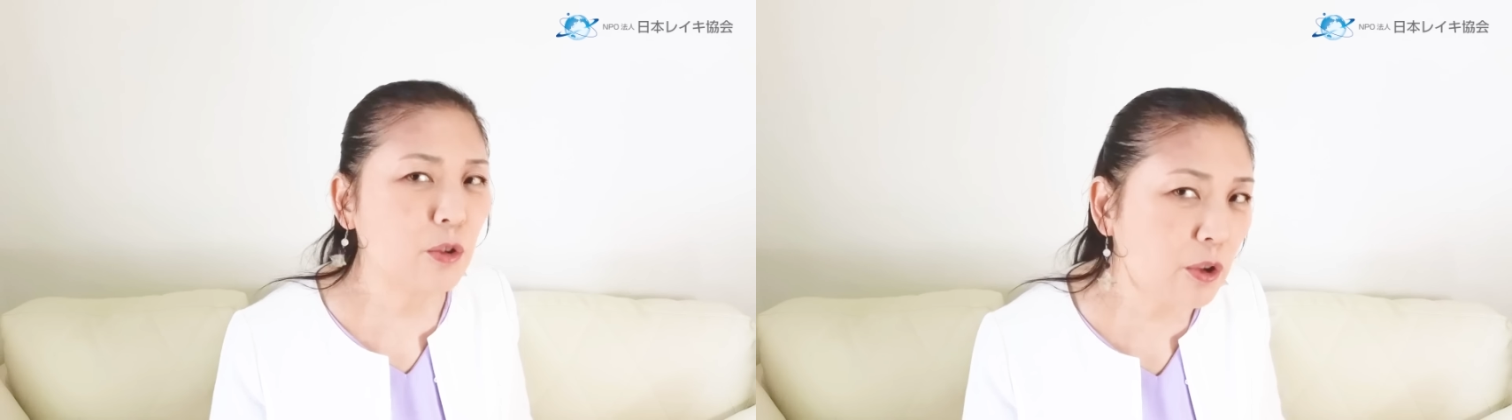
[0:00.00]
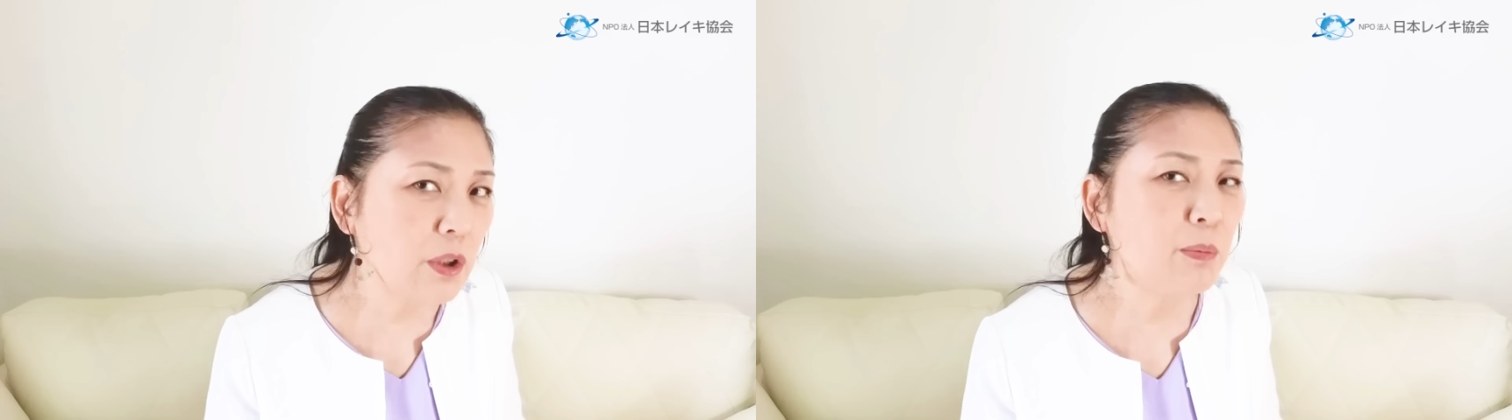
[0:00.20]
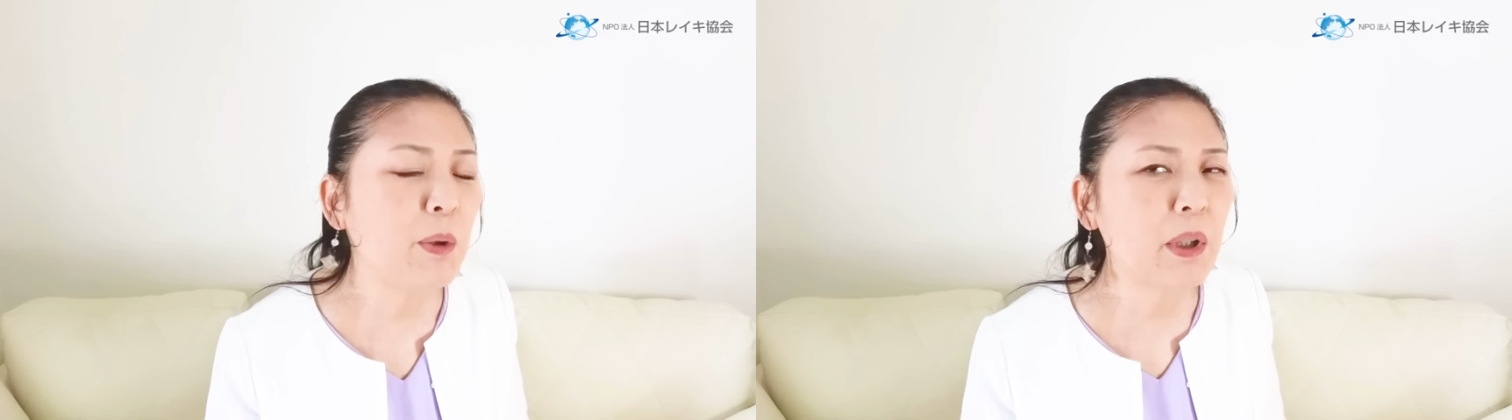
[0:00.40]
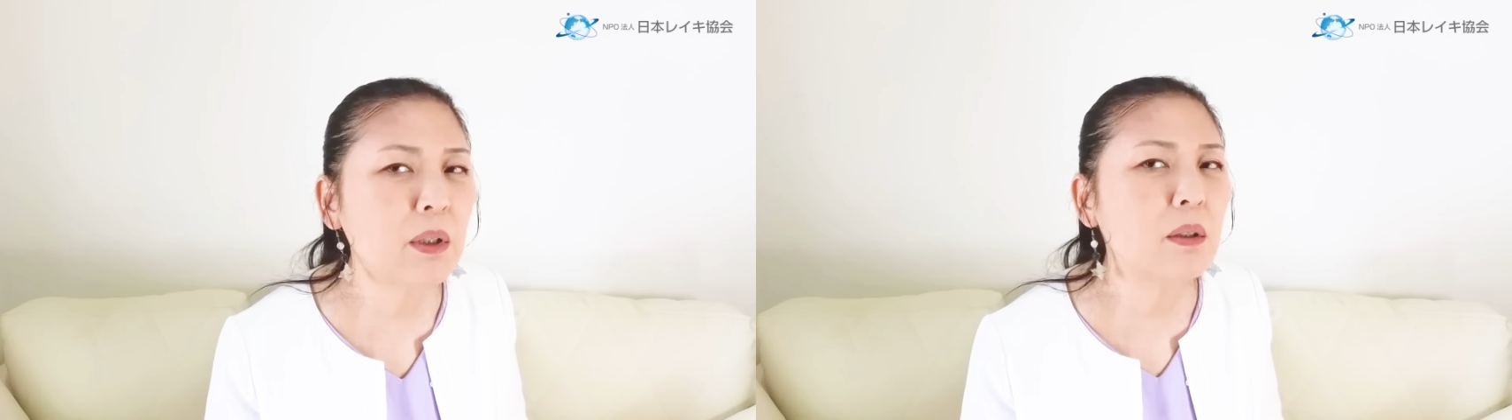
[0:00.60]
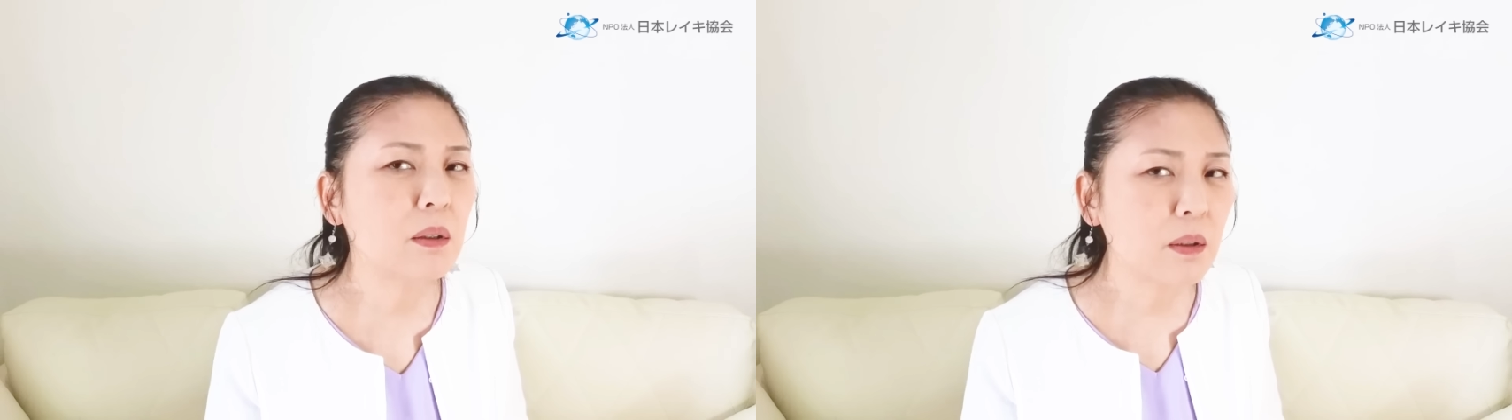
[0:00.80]
苦しめ
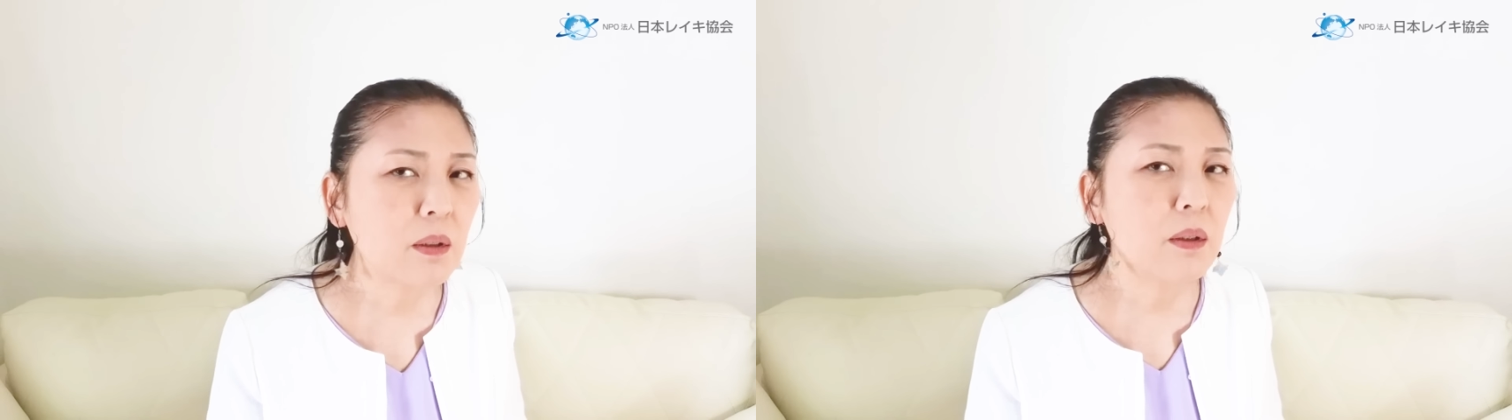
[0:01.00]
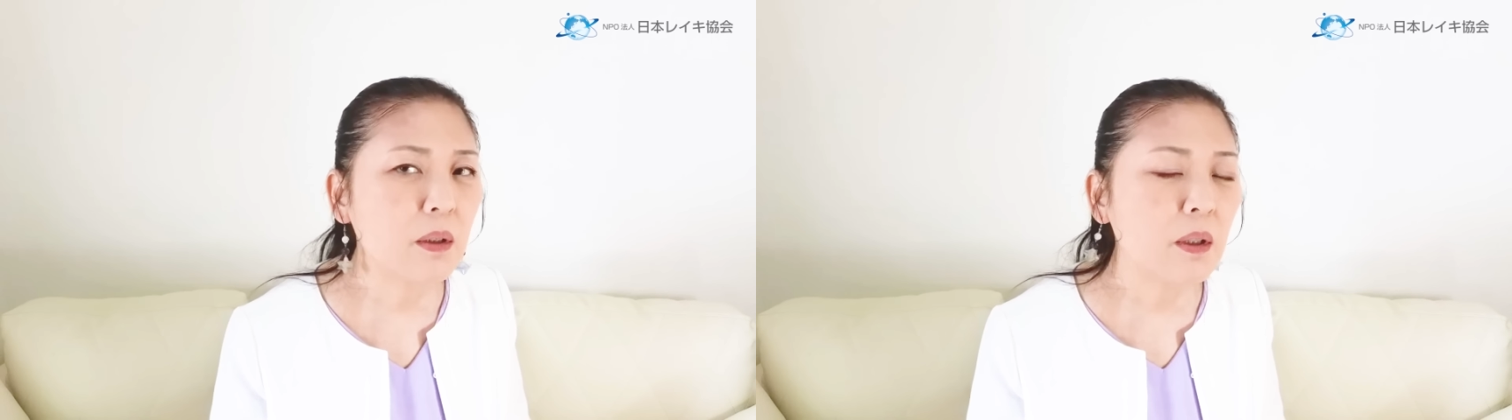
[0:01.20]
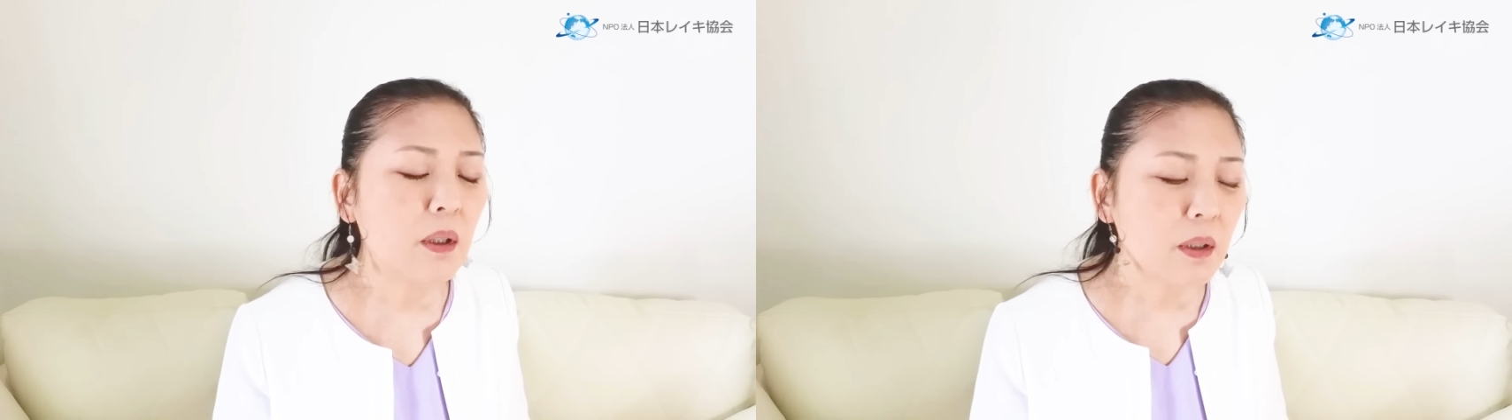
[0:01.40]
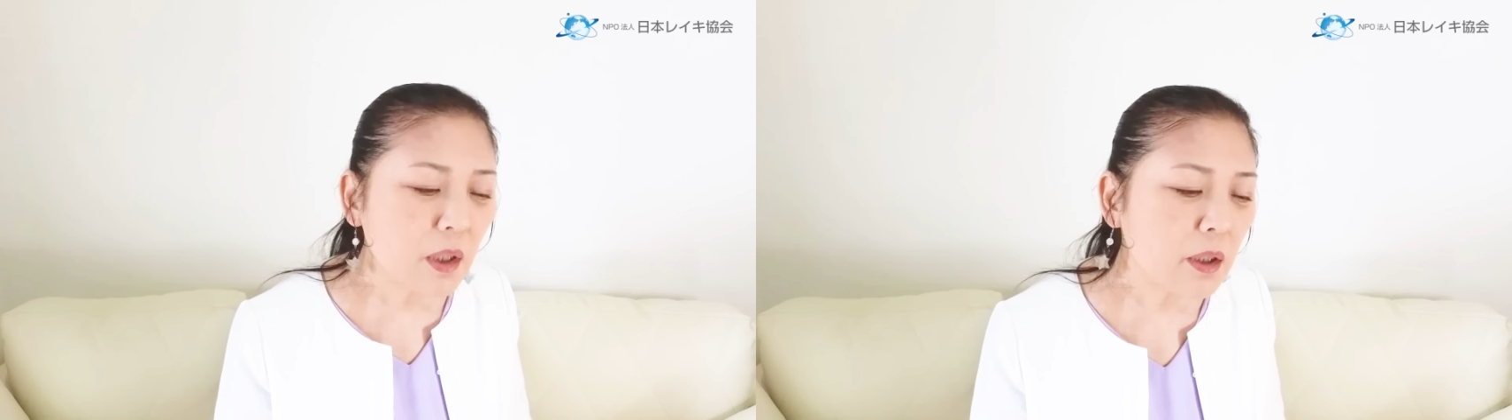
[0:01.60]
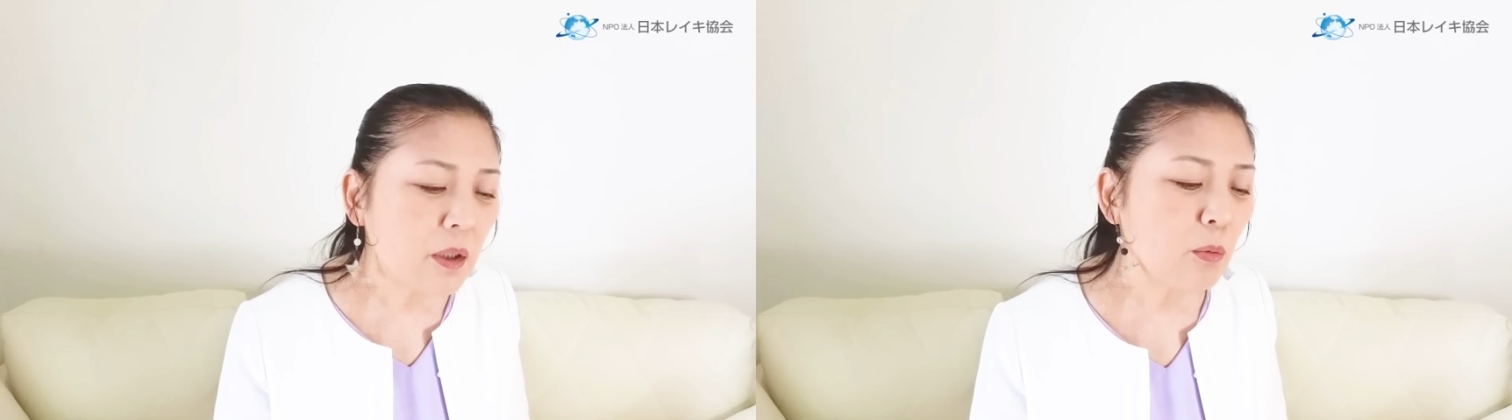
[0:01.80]
ます。
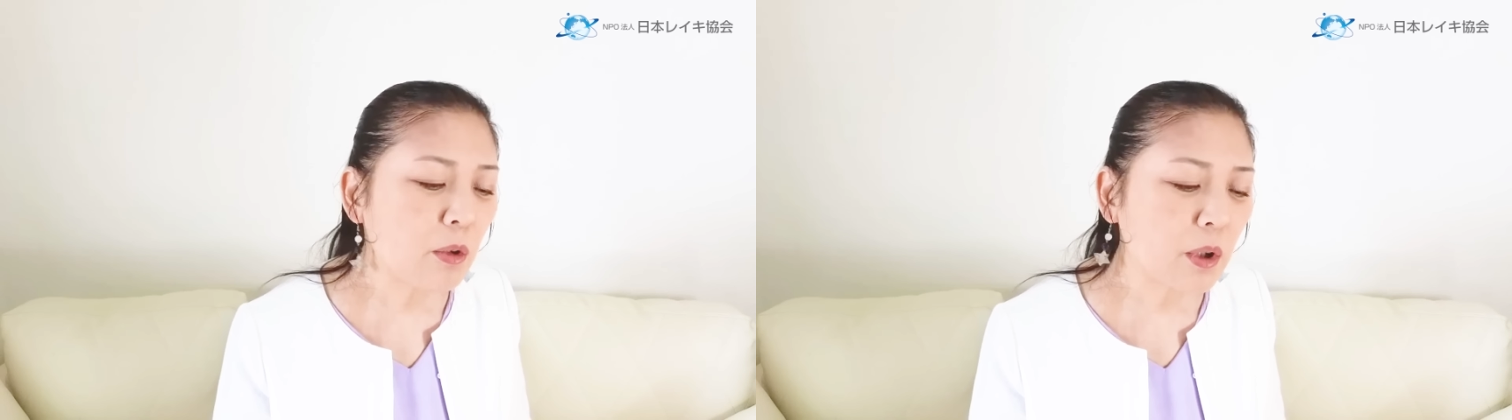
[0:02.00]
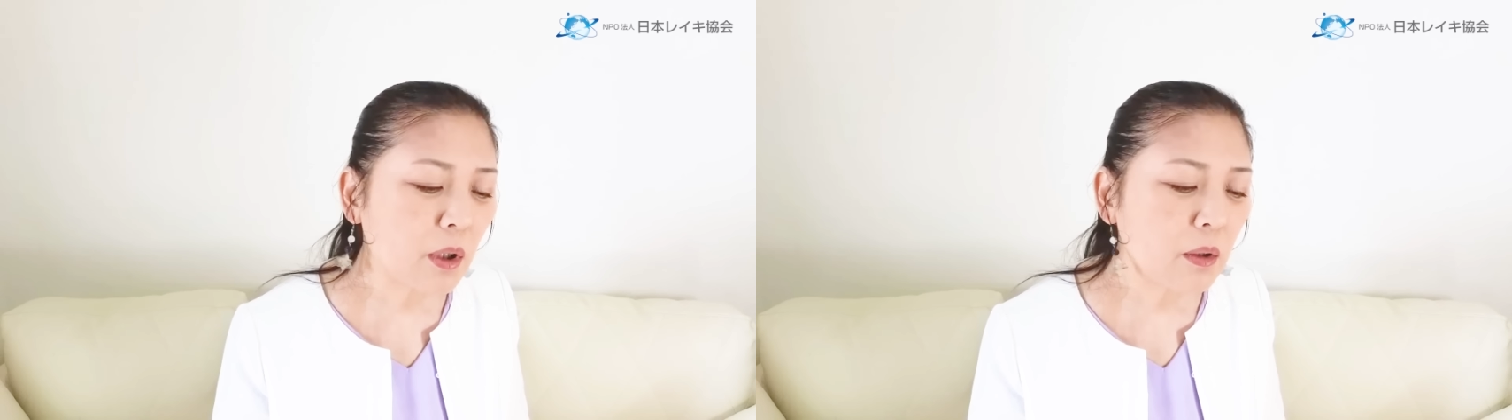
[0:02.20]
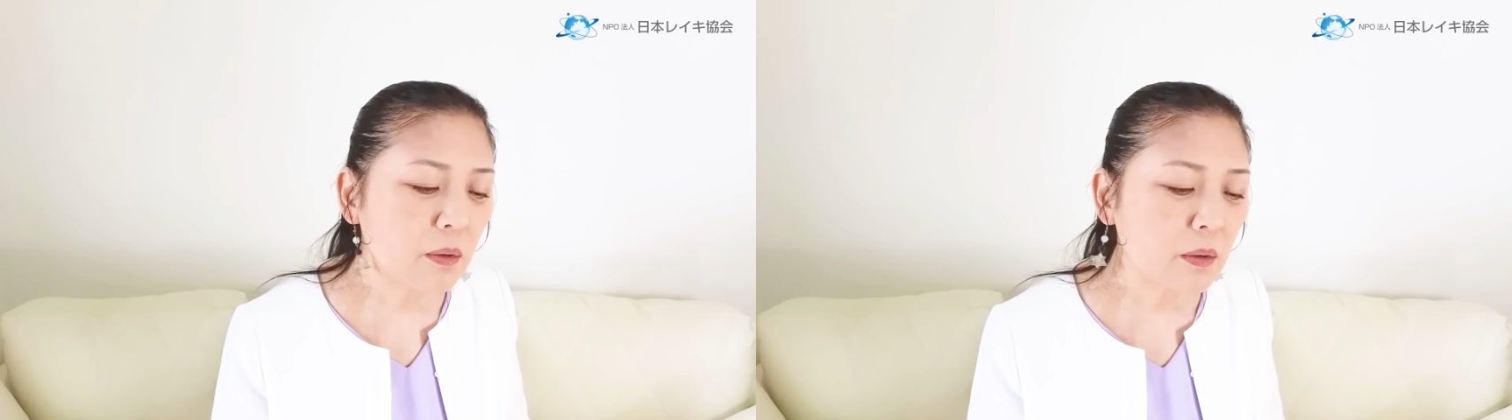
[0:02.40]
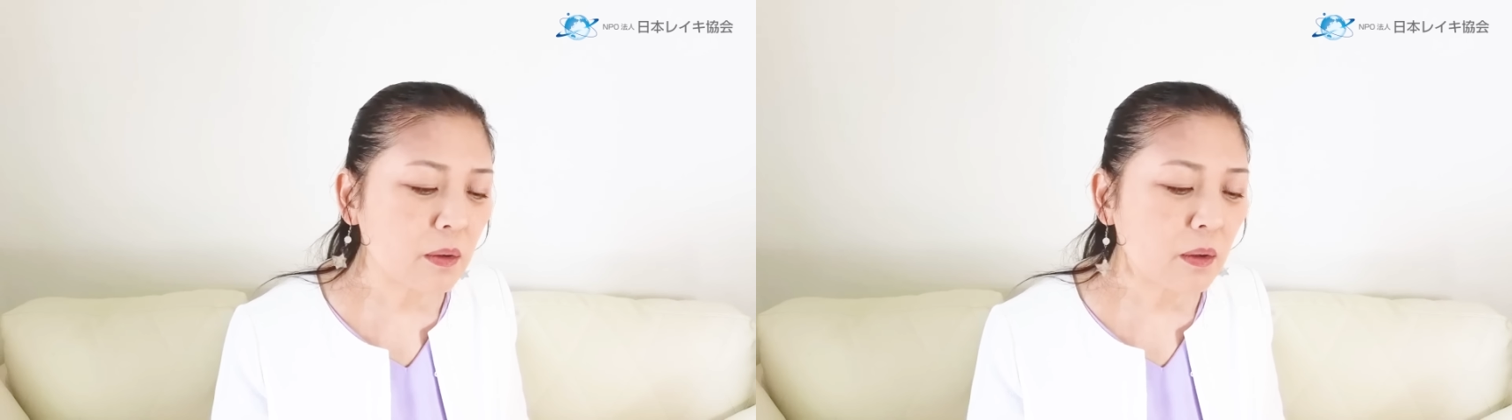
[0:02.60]
けれどもね、